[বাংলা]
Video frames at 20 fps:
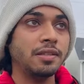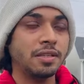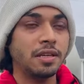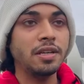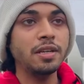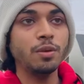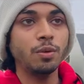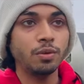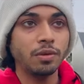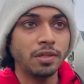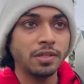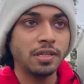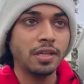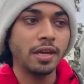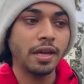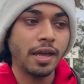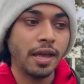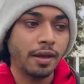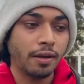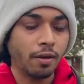স্টাডি করতেছি
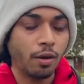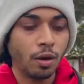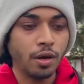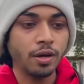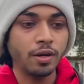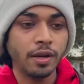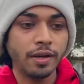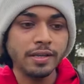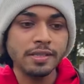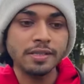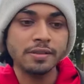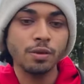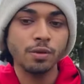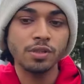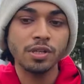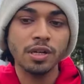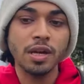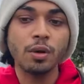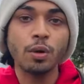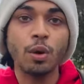হল্যান্ডাইস তো
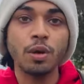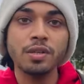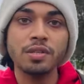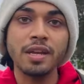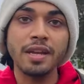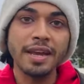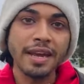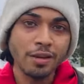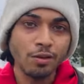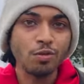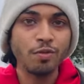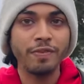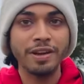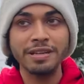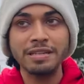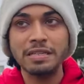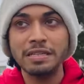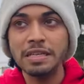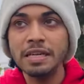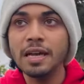সেটা কস্টটা একটু
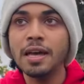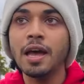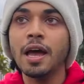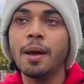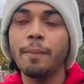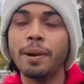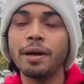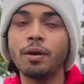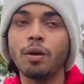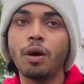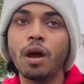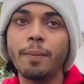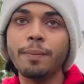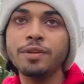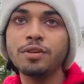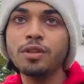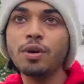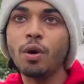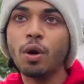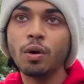বেশি বাট আমি
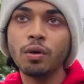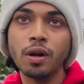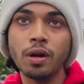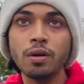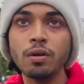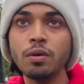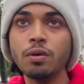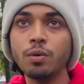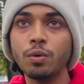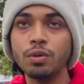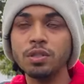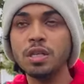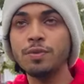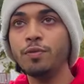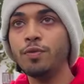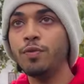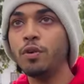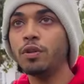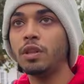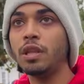যদি অন্যান্য কোর্সে
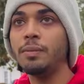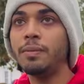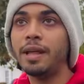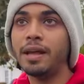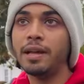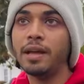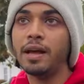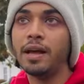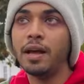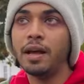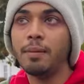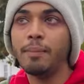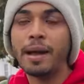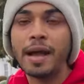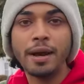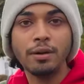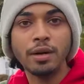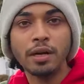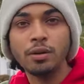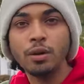মুভ করতাম লাইক
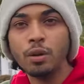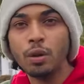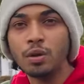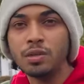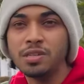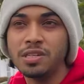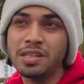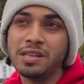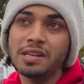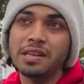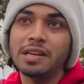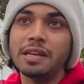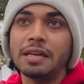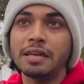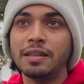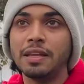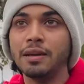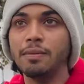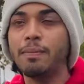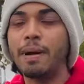বায়োটেকনোলজি
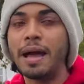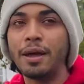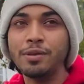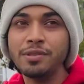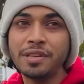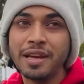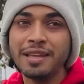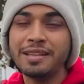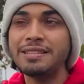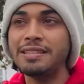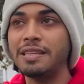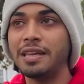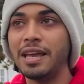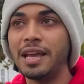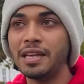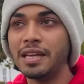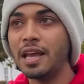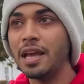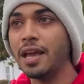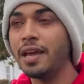দেন বায়োসায়েন্স
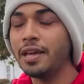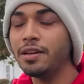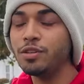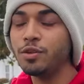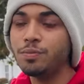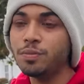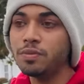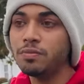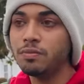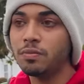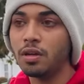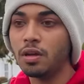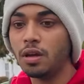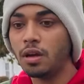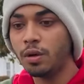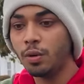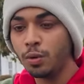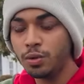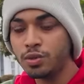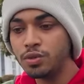এটা এইসব
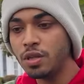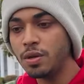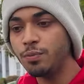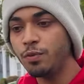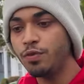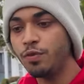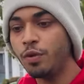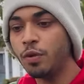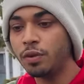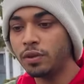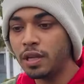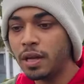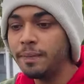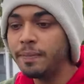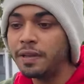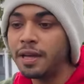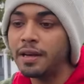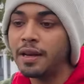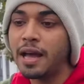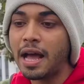কোর্স যদি মুভ করতাম
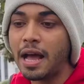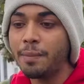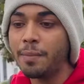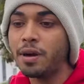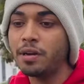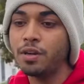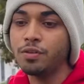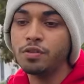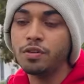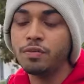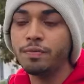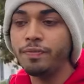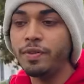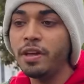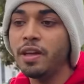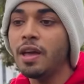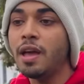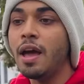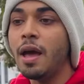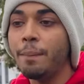দেন আমার টিউশন ফি
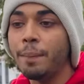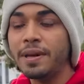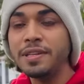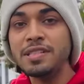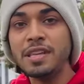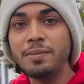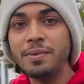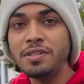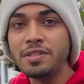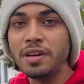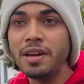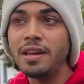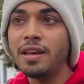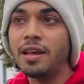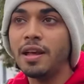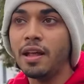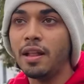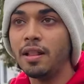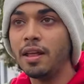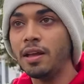পার সেমিস্টারে
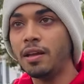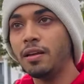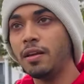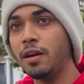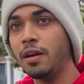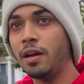লাইক